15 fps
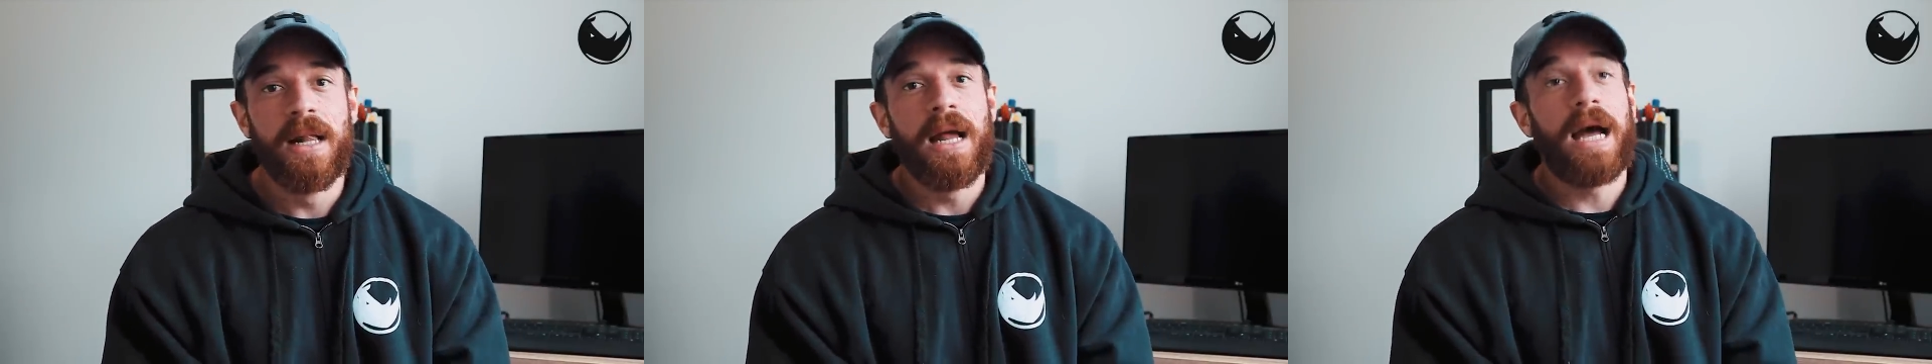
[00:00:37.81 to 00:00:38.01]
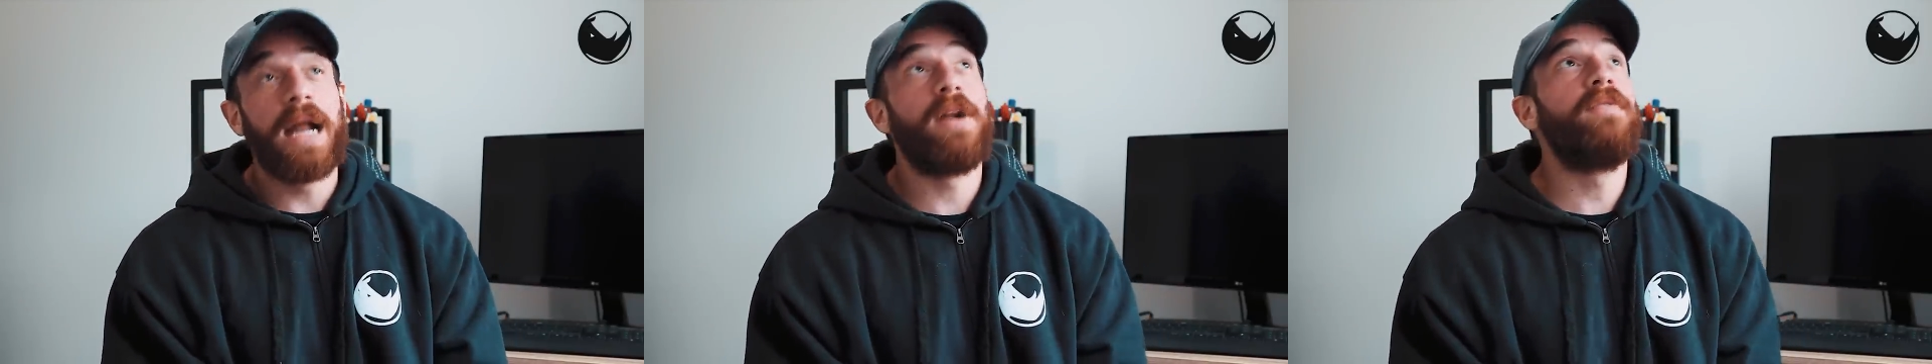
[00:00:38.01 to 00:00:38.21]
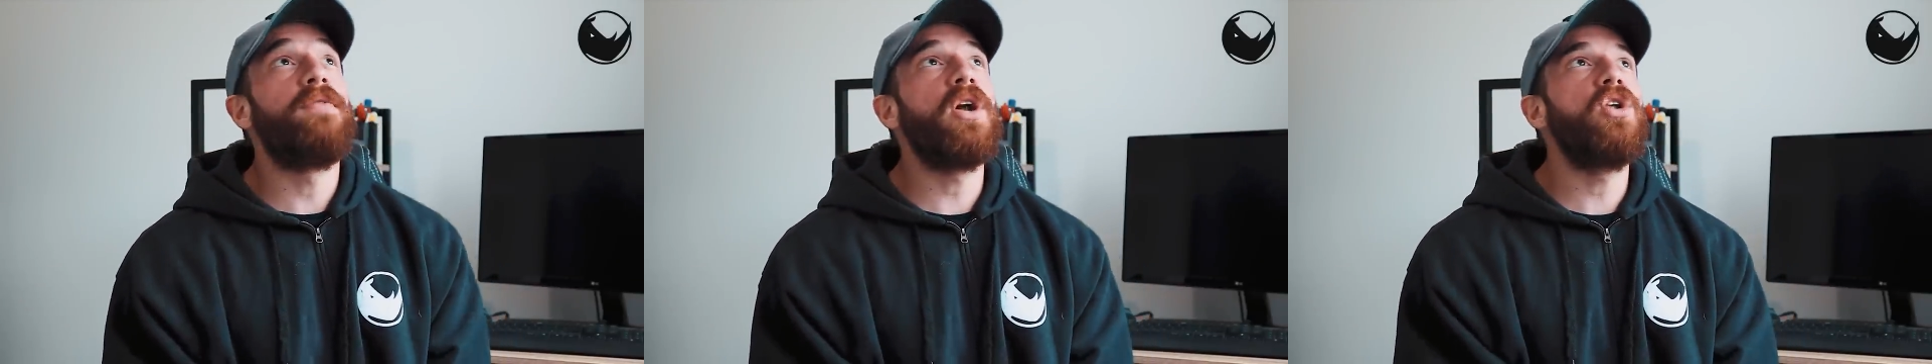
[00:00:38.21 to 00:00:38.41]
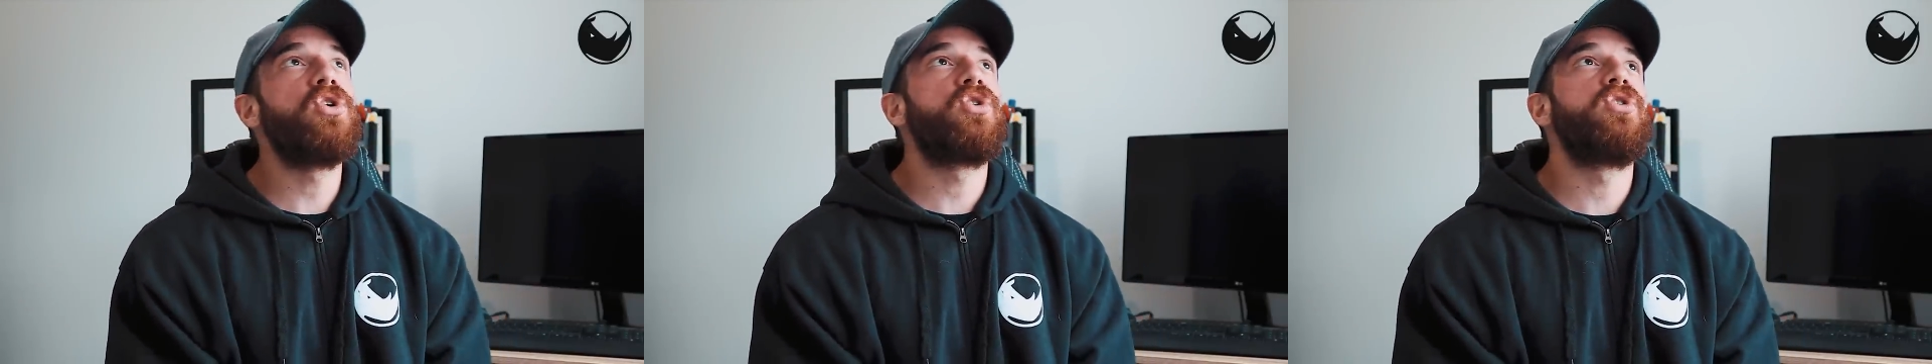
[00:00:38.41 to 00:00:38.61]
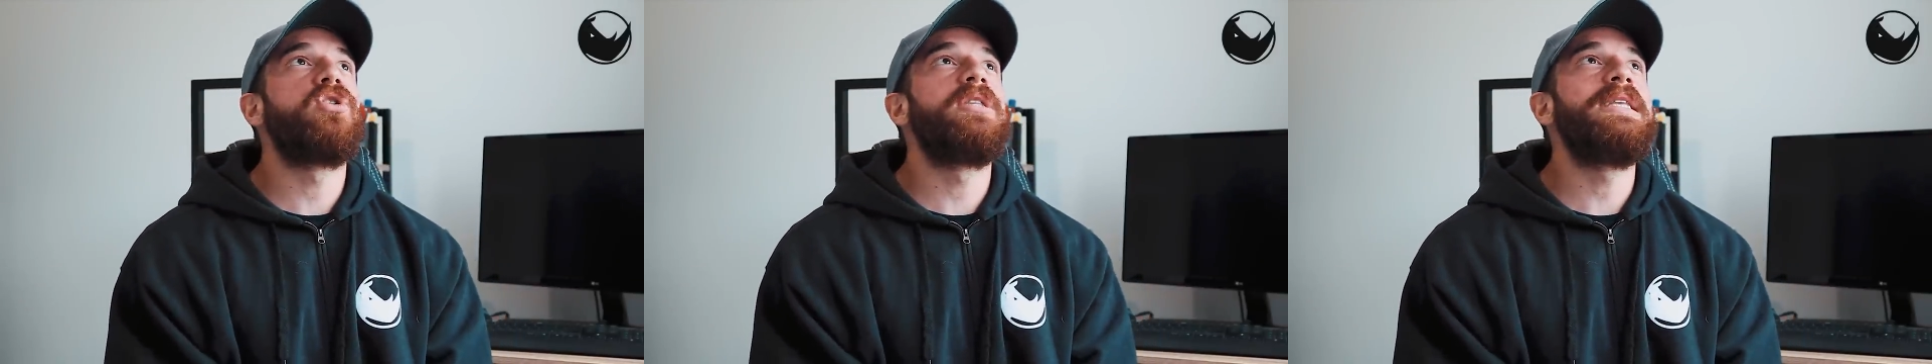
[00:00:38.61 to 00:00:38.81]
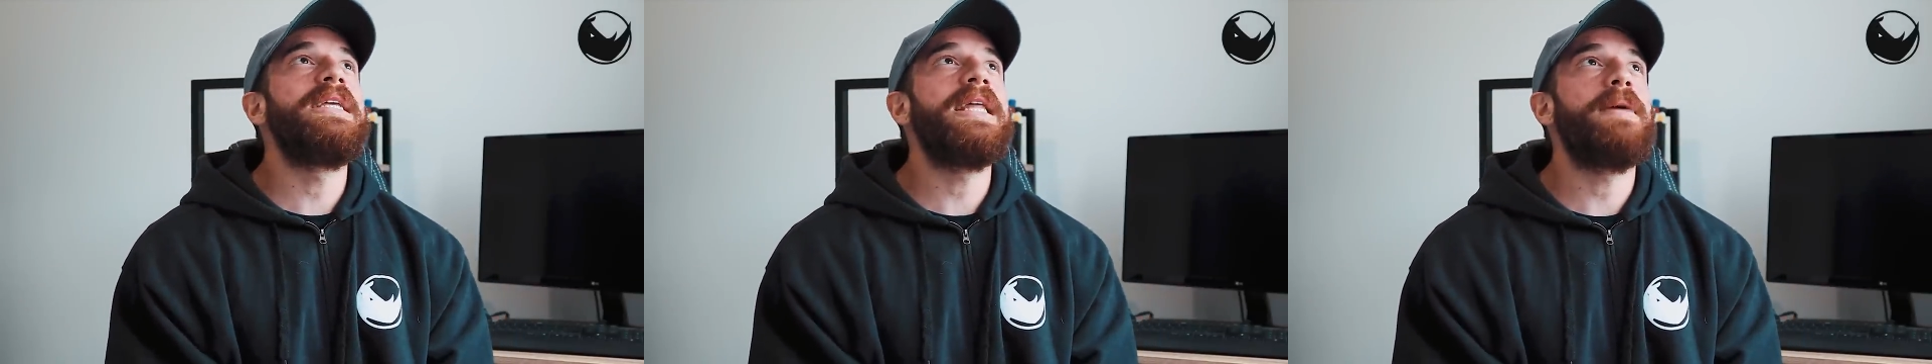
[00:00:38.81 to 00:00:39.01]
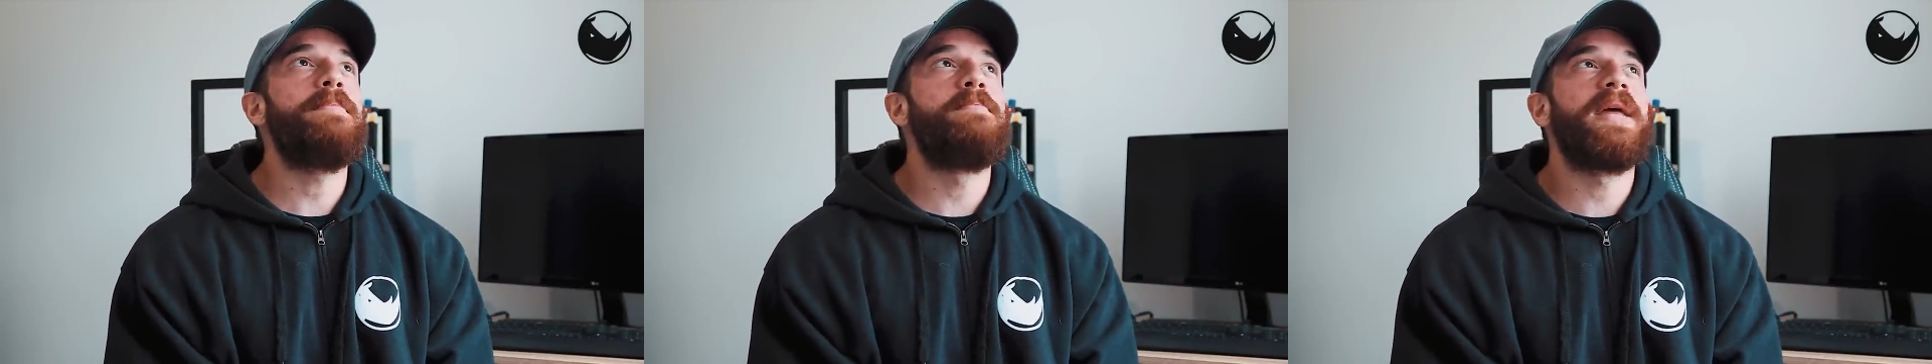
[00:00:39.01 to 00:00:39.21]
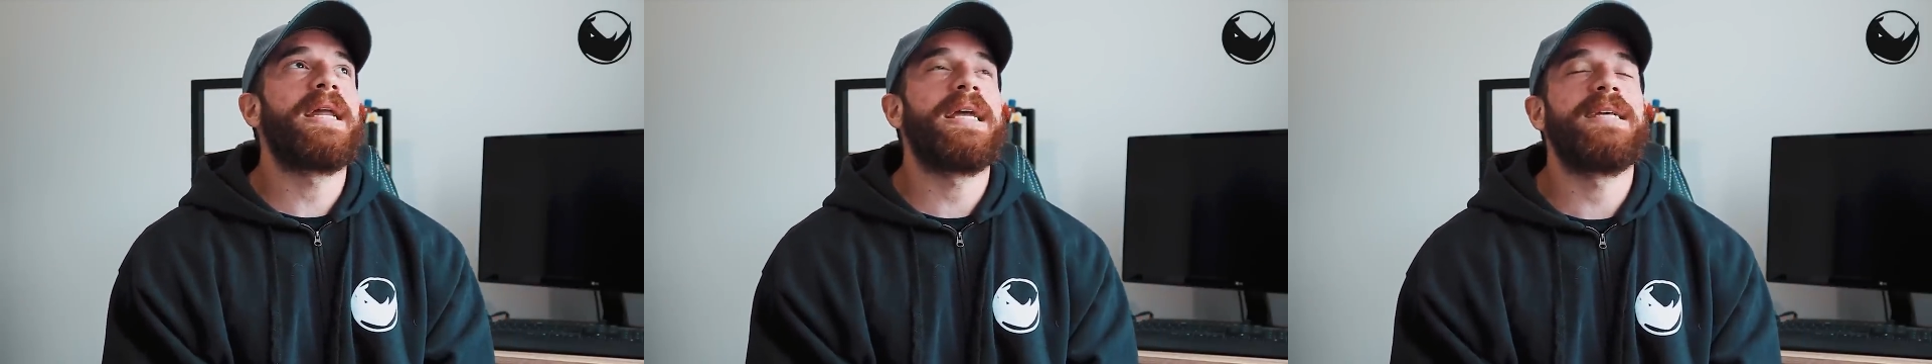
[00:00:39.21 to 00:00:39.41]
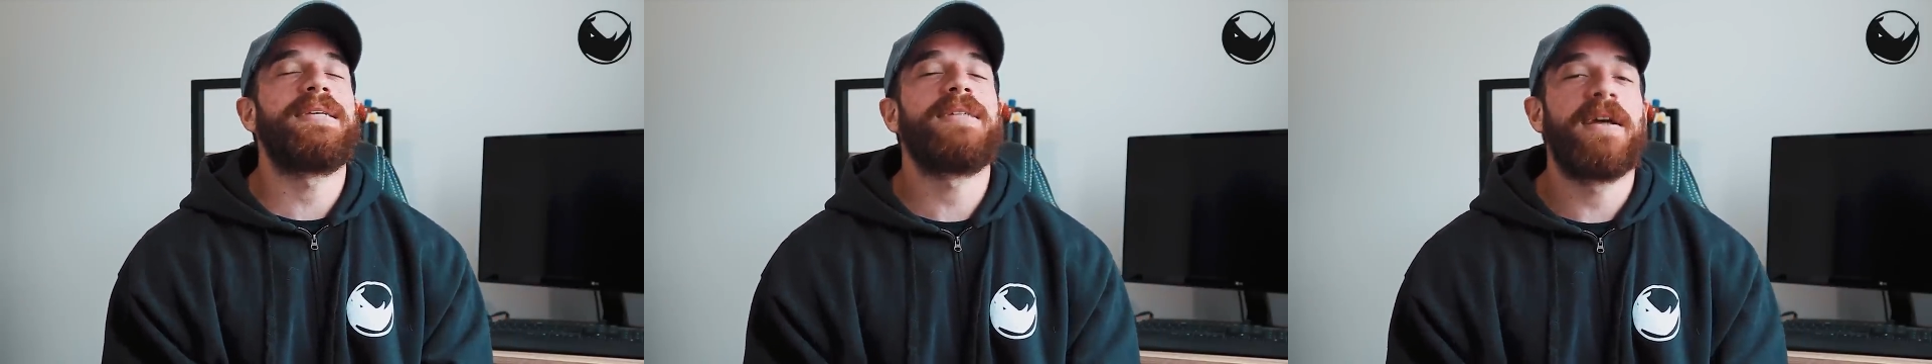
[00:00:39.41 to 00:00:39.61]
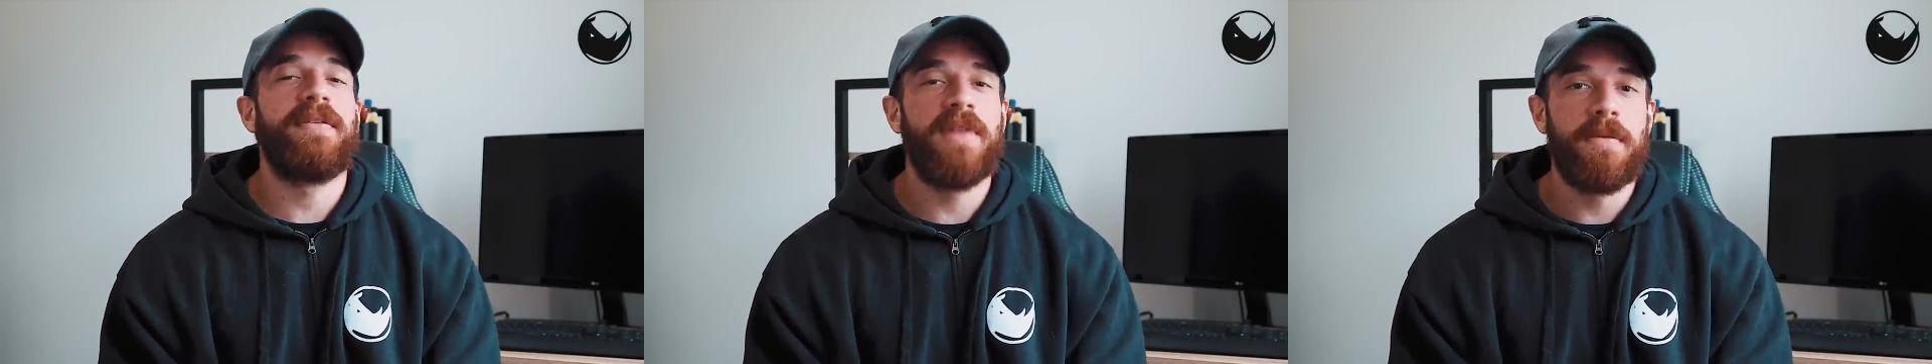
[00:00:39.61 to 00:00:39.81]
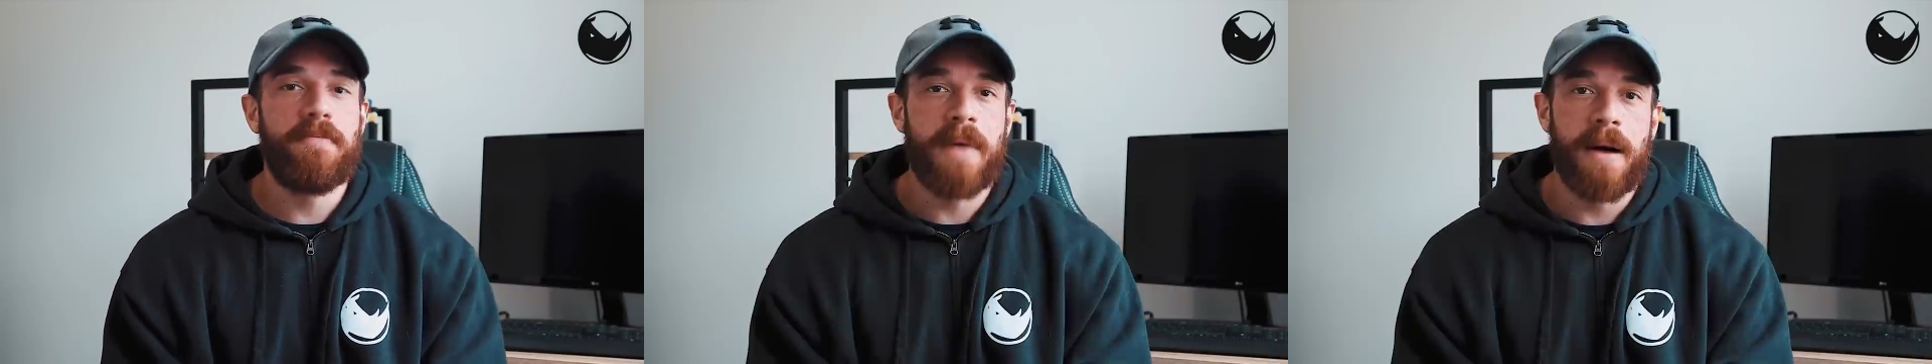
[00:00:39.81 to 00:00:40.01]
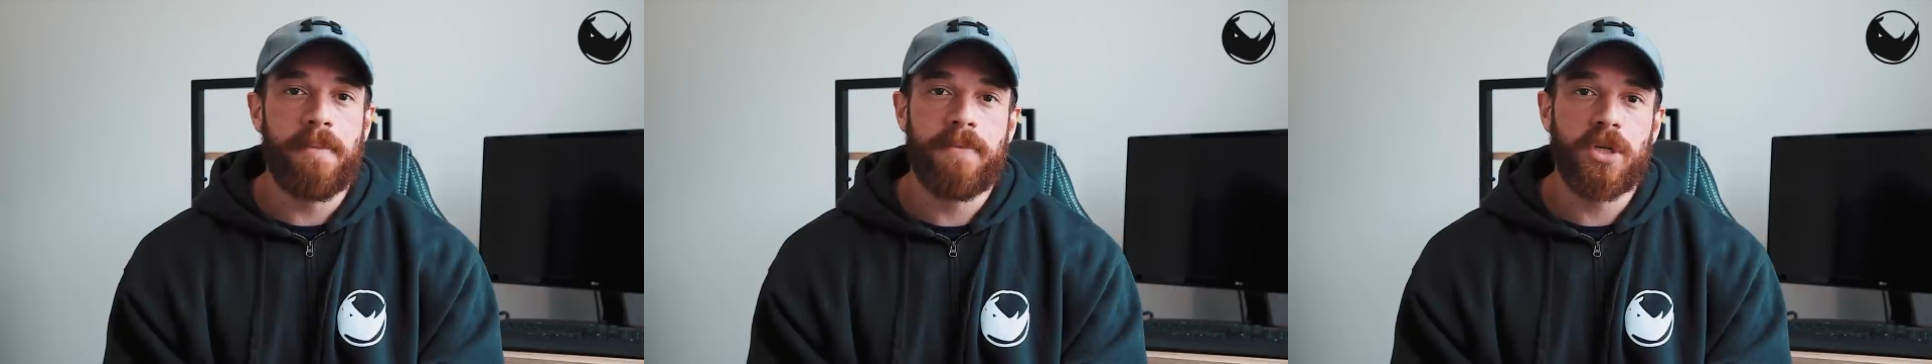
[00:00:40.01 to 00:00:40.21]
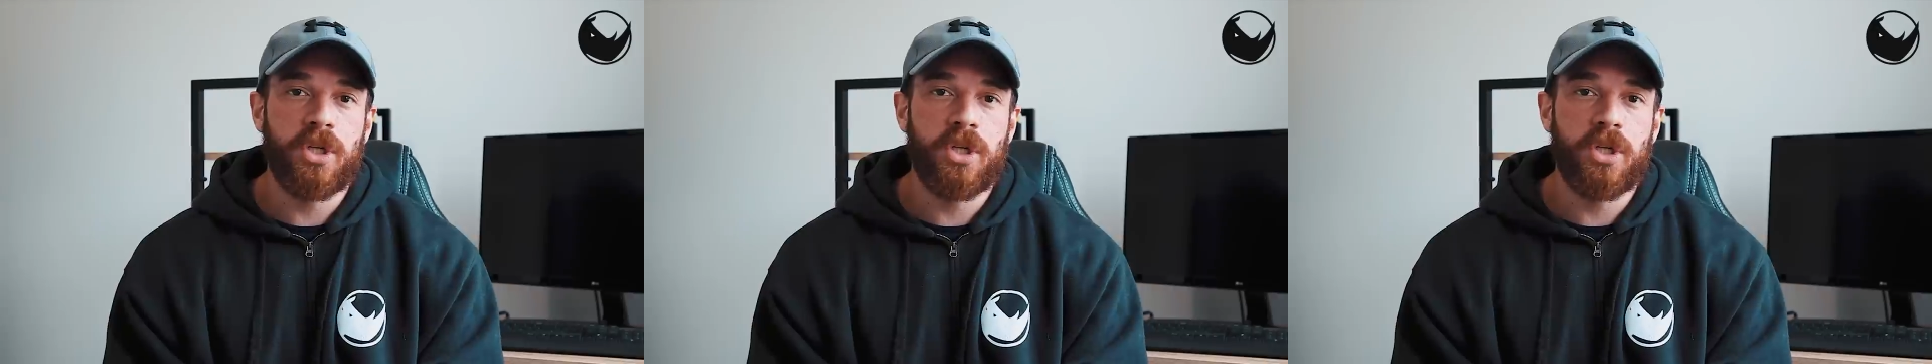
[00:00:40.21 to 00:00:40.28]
Allora, non voglio dire perché serve il pump,